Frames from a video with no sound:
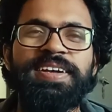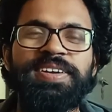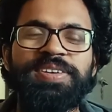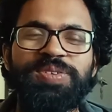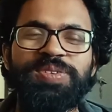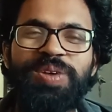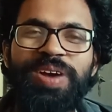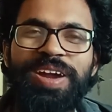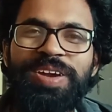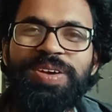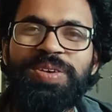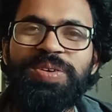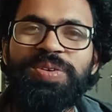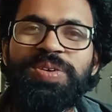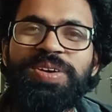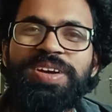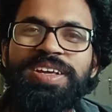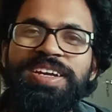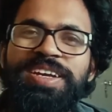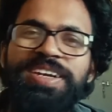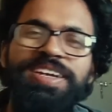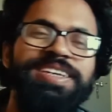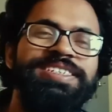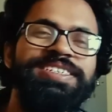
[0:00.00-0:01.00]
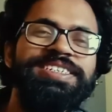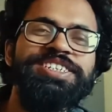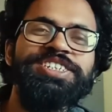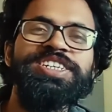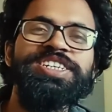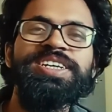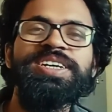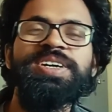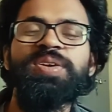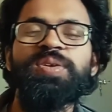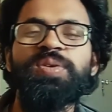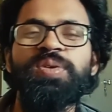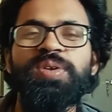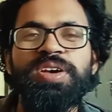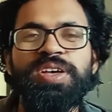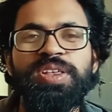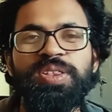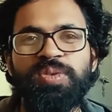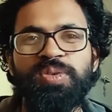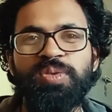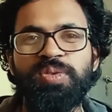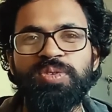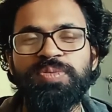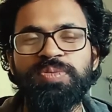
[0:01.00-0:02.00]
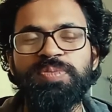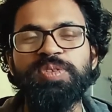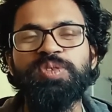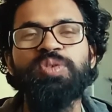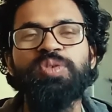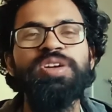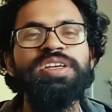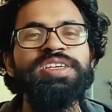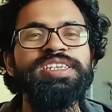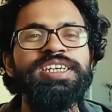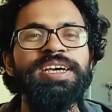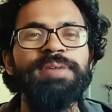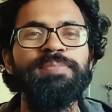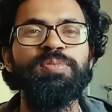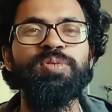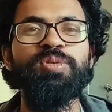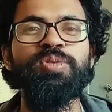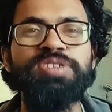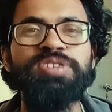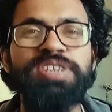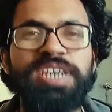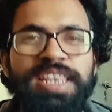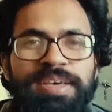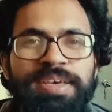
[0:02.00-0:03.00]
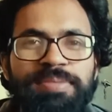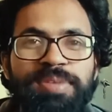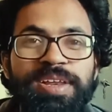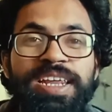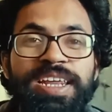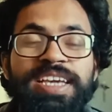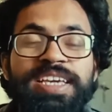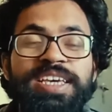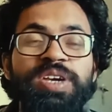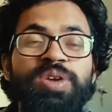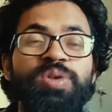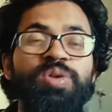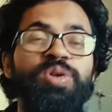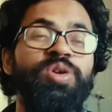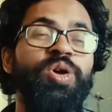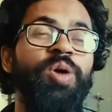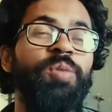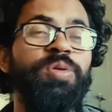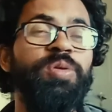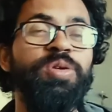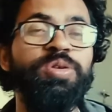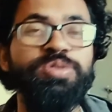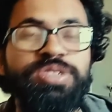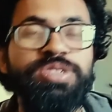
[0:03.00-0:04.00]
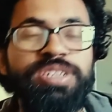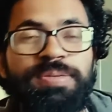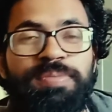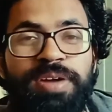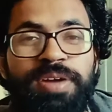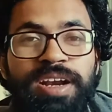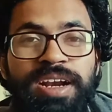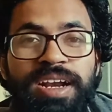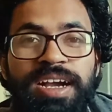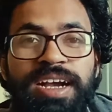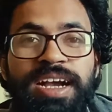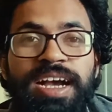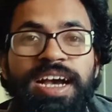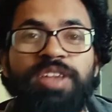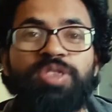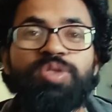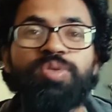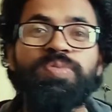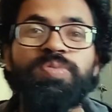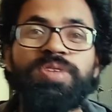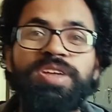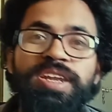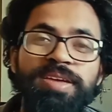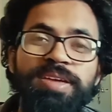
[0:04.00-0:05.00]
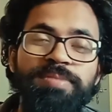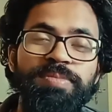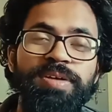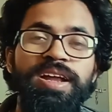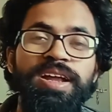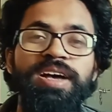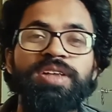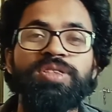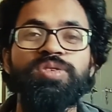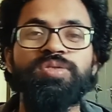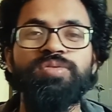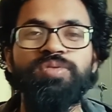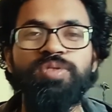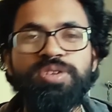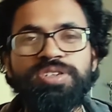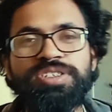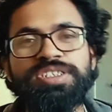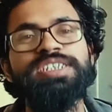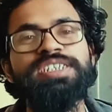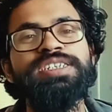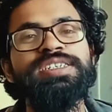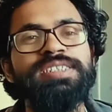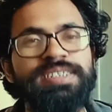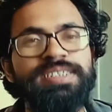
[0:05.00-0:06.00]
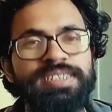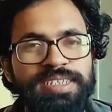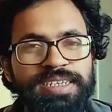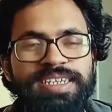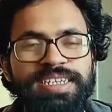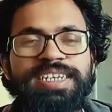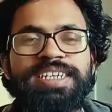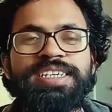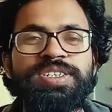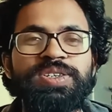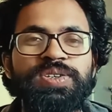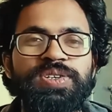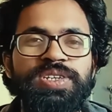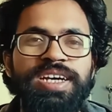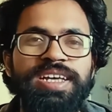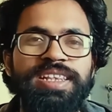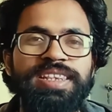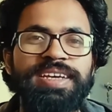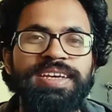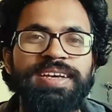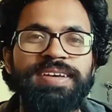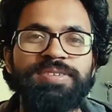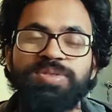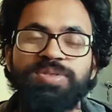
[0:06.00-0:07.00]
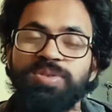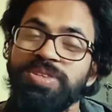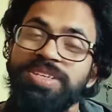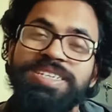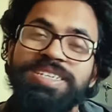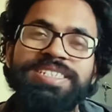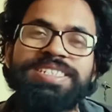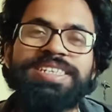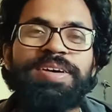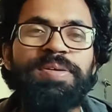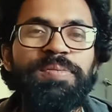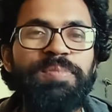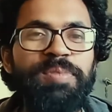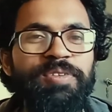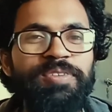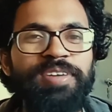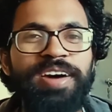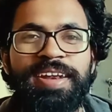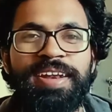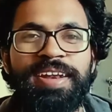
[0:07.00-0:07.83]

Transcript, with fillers: इट्स क्वाइट गुड कि डिस्कशन करोगे तो उसमें थोड़ी सी अप्रोच ज़्यादा मिलेंगी कोई टॉपिक उसने पढ़ रखा है तुमने नहीं पढ़ा तो वो चीज़ ईजी हो जाती है सो दिस इज नंबर